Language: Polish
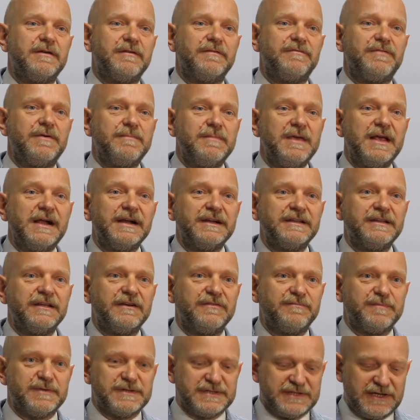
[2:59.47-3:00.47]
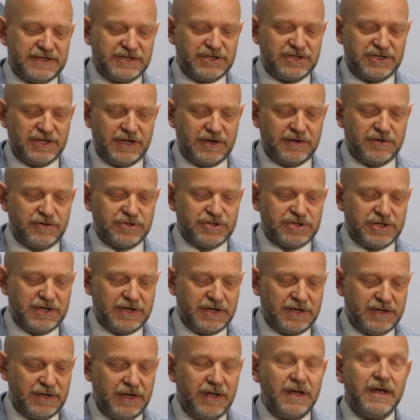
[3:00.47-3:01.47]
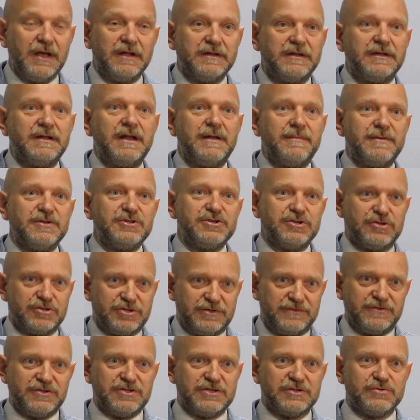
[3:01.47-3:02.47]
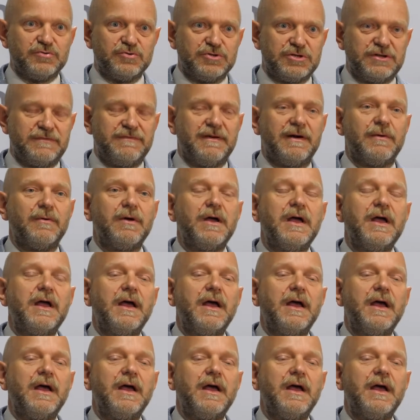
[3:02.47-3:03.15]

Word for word: wymiernych w postaci tego, że ten element się oczywiście zużywał,